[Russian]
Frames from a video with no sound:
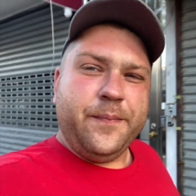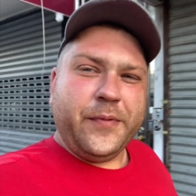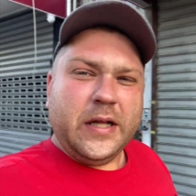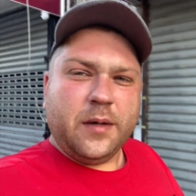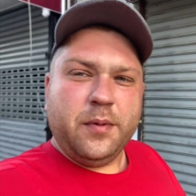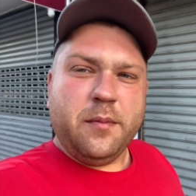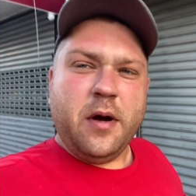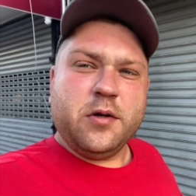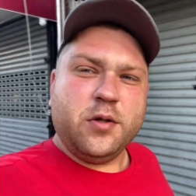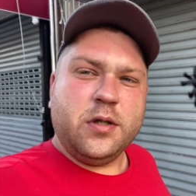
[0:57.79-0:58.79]
Я так
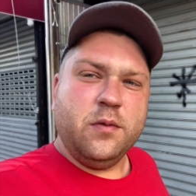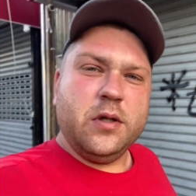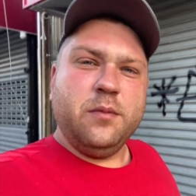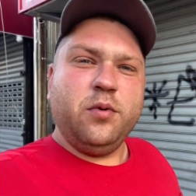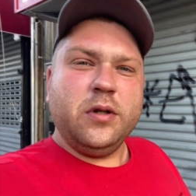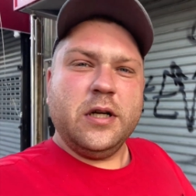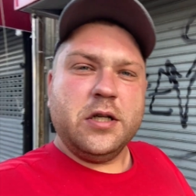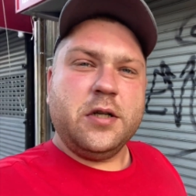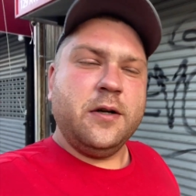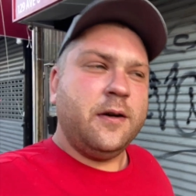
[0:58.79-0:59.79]
понимаю, что сегодня будет
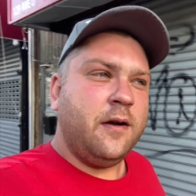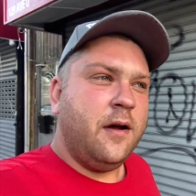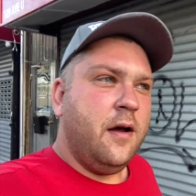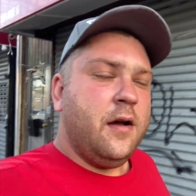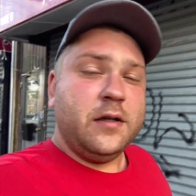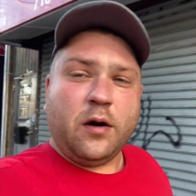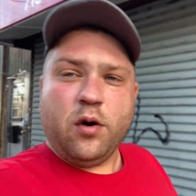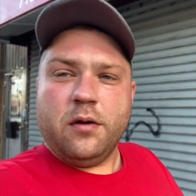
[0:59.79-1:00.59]
наш такой